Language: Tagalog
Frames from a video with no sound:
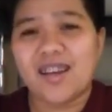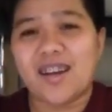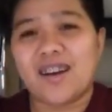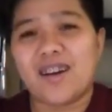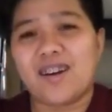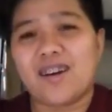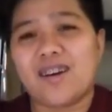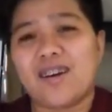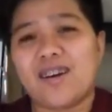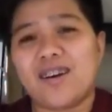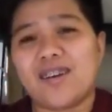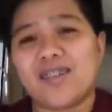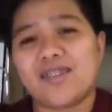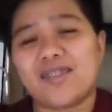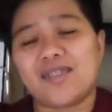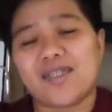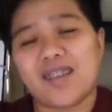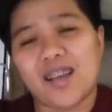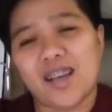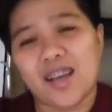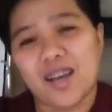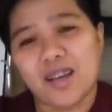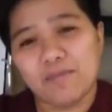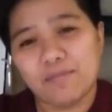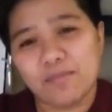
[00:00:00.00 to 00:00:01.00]
uh,
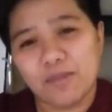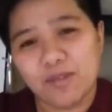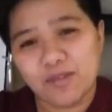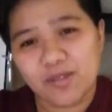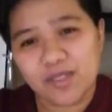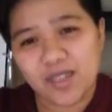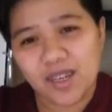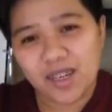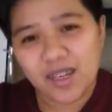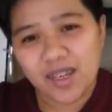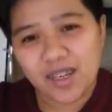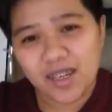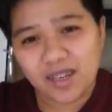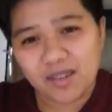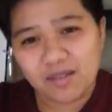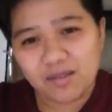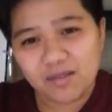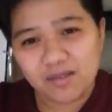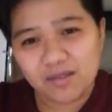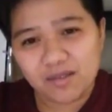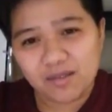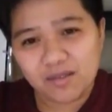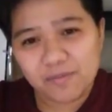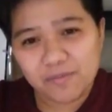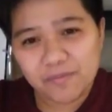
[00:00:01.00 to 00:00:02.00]
tagaan pa ka
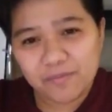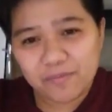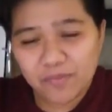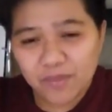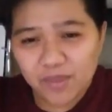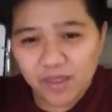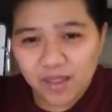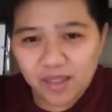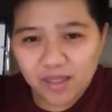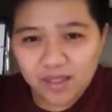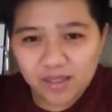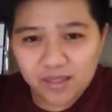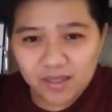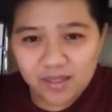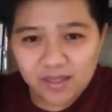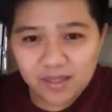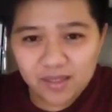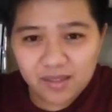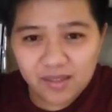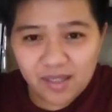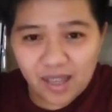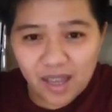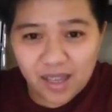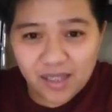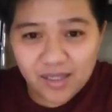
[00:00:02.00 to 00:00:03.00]
o
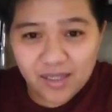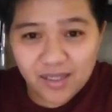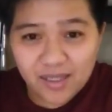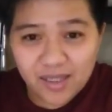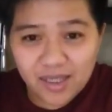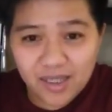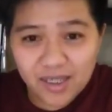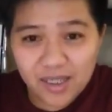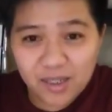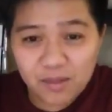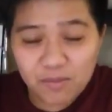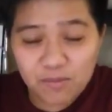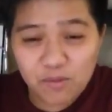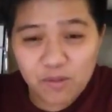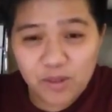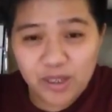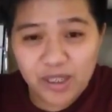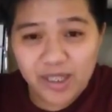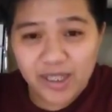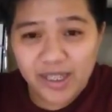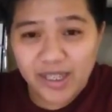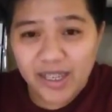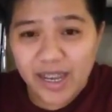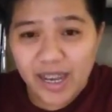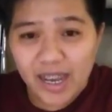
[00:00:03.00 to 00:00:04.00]
taas na
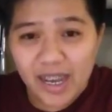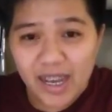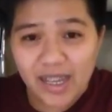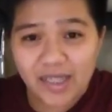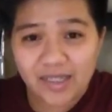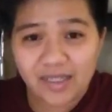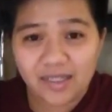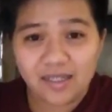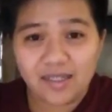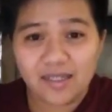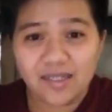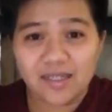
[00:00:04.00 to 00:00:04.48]
kinabuhi ni God.